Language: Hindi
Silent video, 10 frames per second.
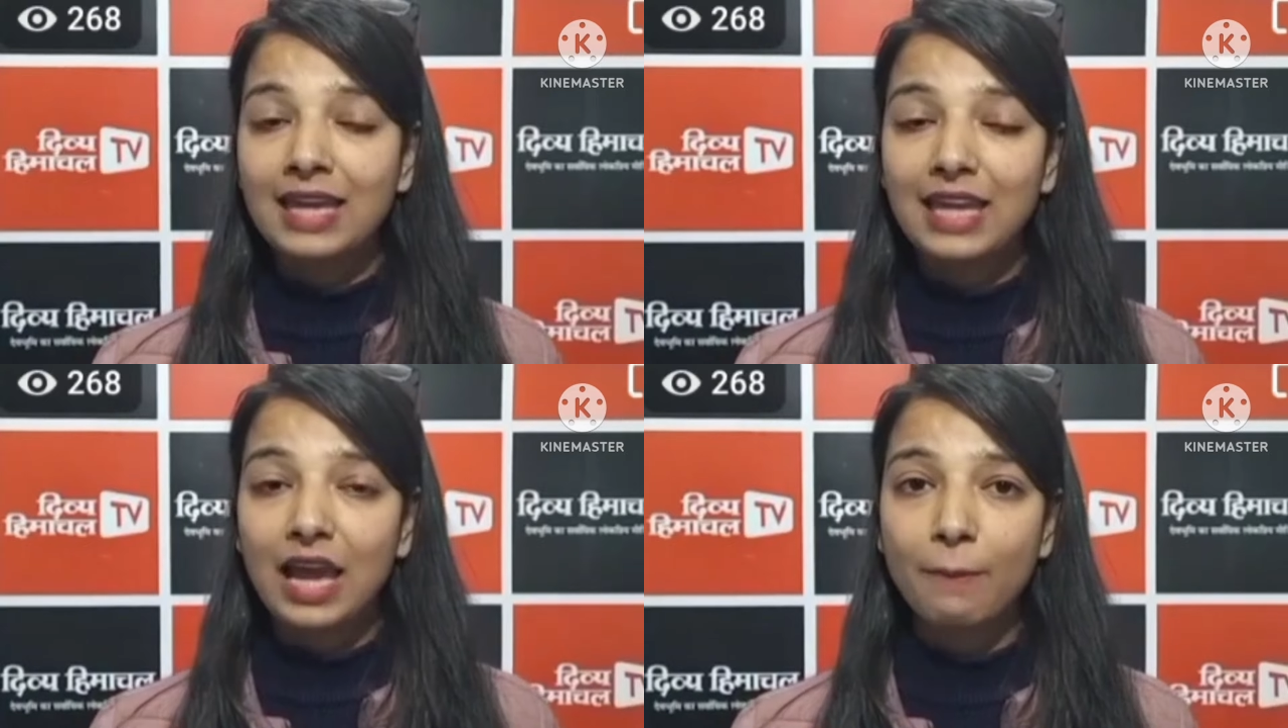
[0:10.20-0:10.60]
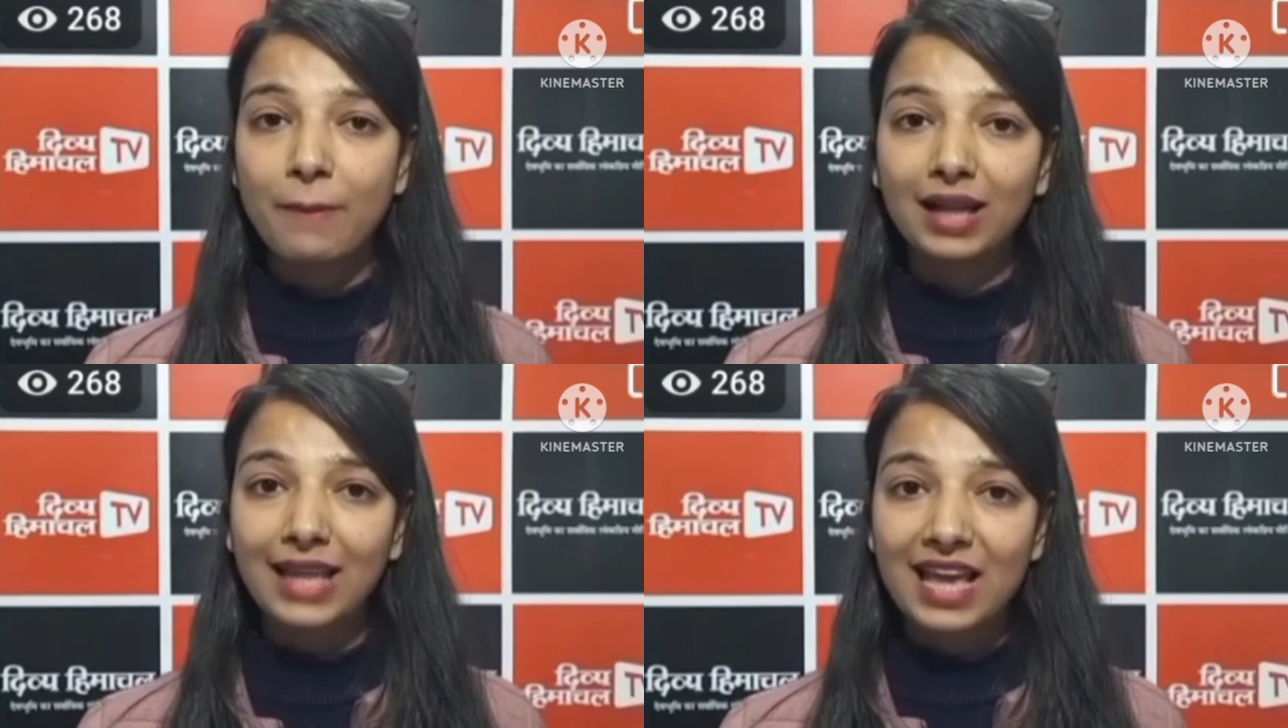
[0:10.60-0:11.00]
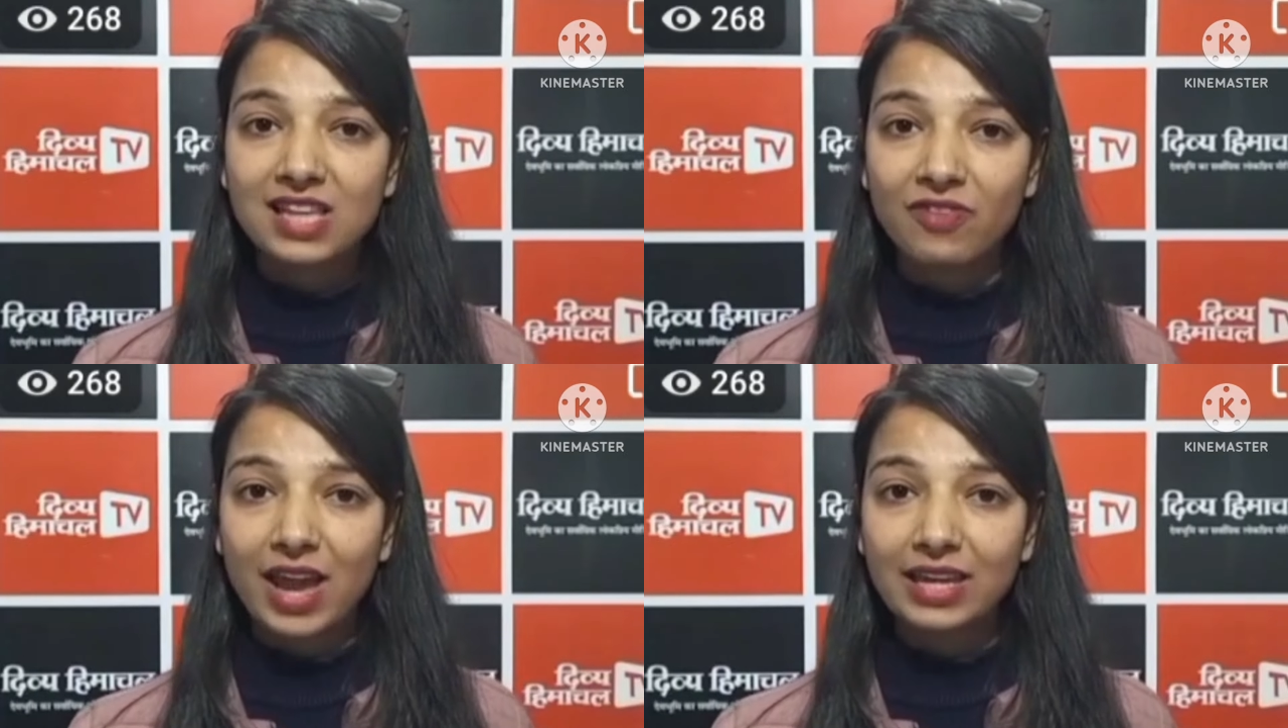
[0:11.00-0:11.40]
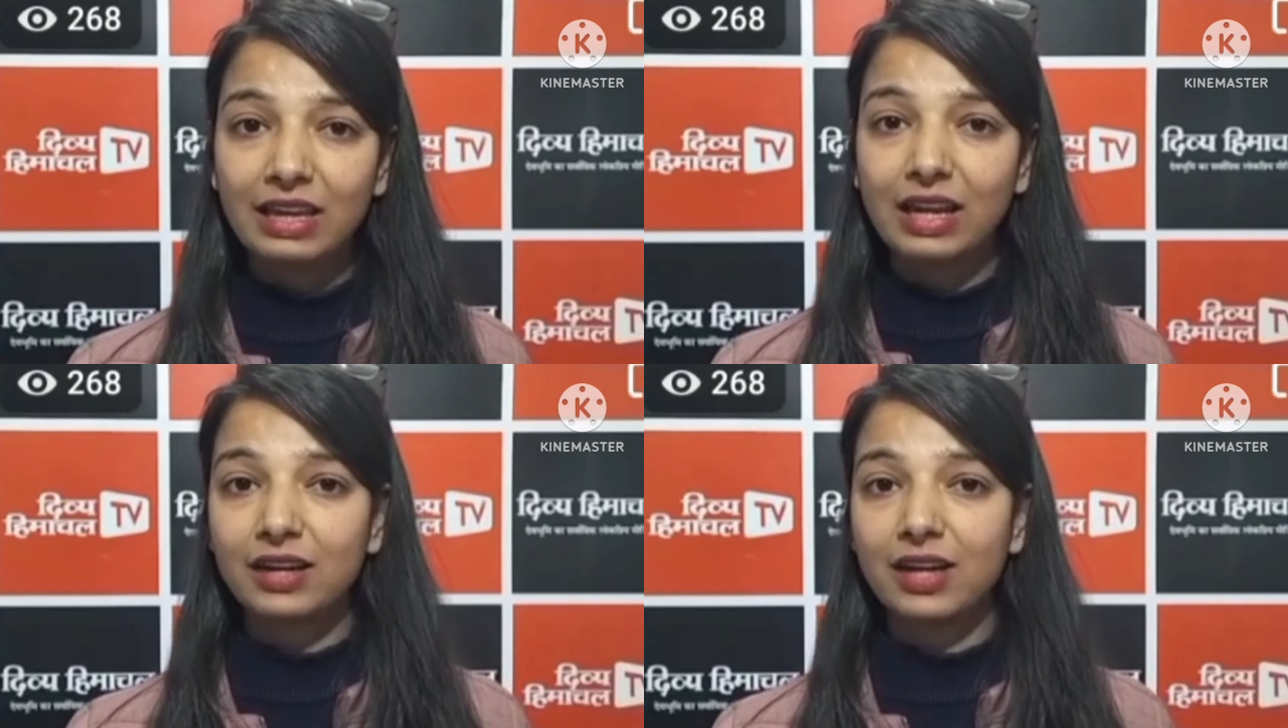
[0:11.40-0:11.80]
ये हम बात एसएफआई की
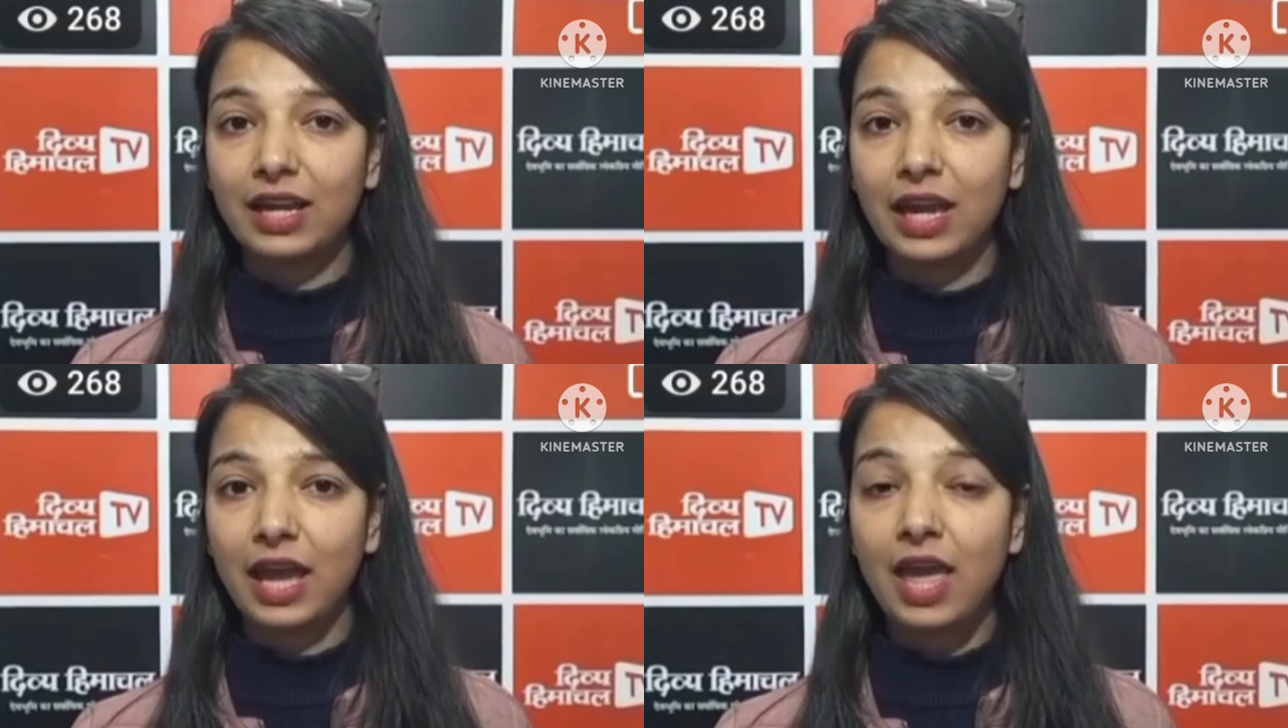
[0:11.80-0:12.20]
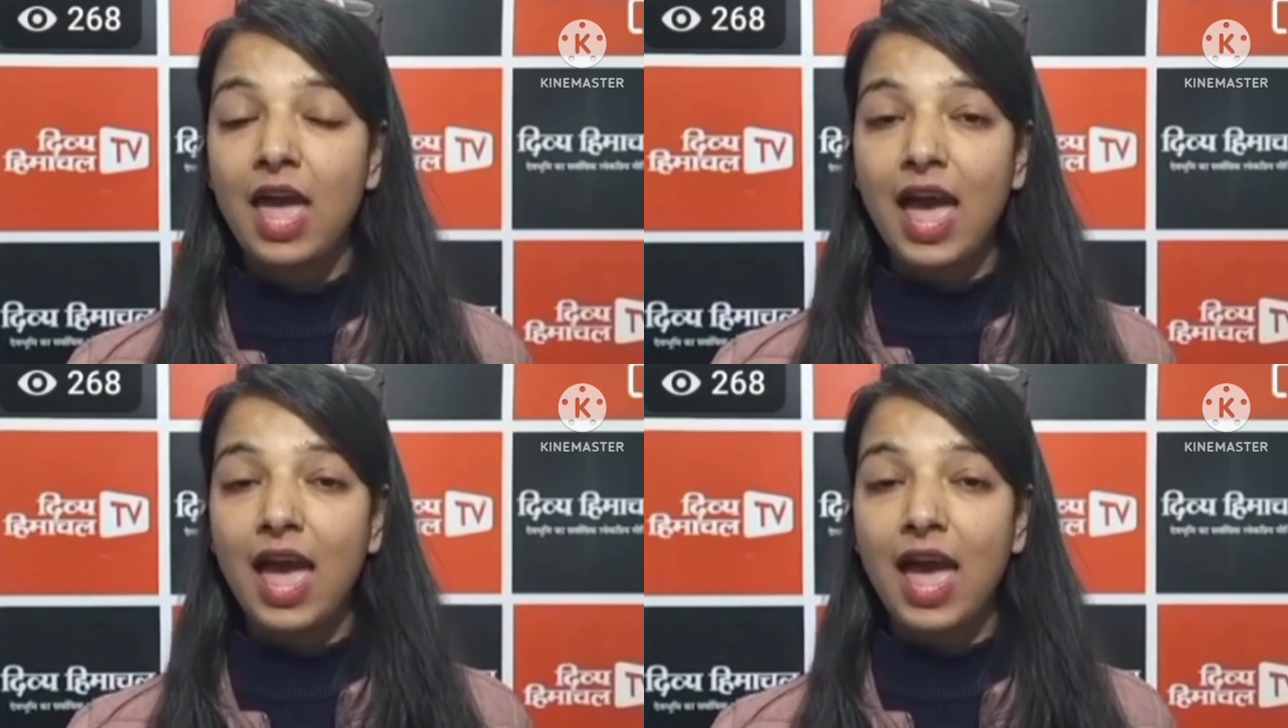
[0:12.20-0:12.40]
कर रहे हैं